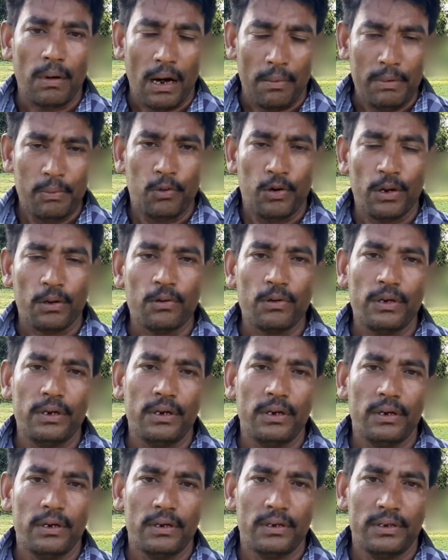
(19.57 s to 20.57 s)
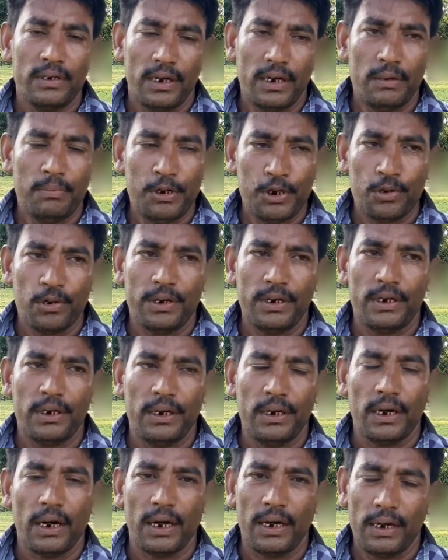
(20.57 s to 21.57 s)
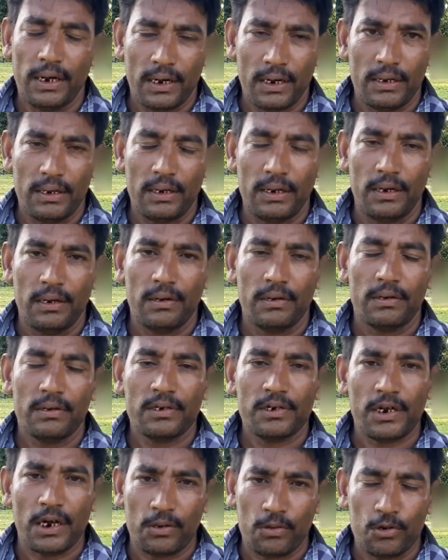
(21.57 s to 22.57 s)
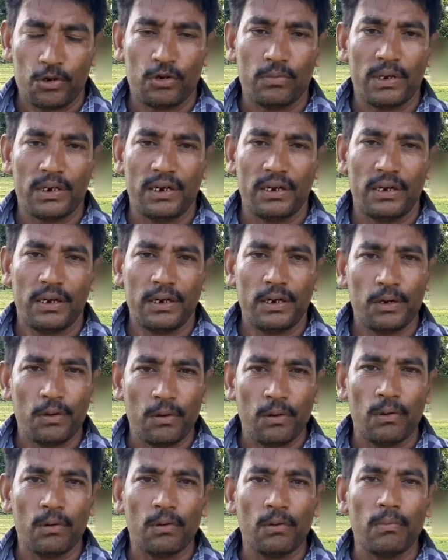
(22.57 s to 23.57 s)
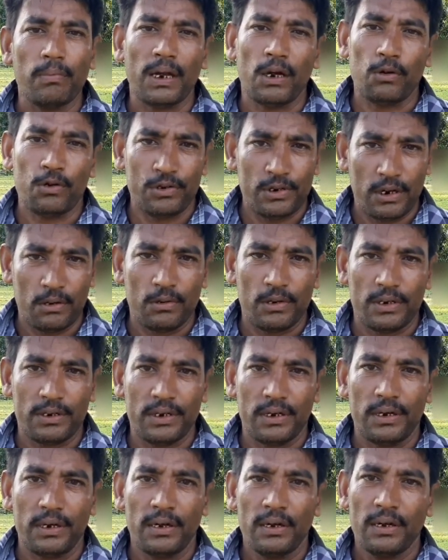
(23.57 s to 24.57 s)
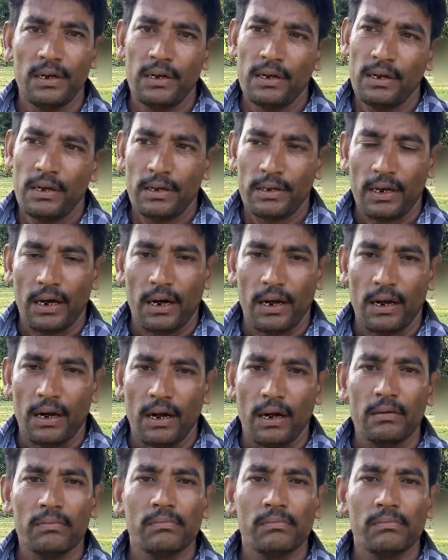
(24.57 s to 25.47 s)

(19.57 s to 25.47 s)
আমি মনে করি যে এই বিষয়টি হাইলাকান্দির ছাত্র সমাজের একটি কলঙ্ক বা লজ্জা হয়েছে তাহারা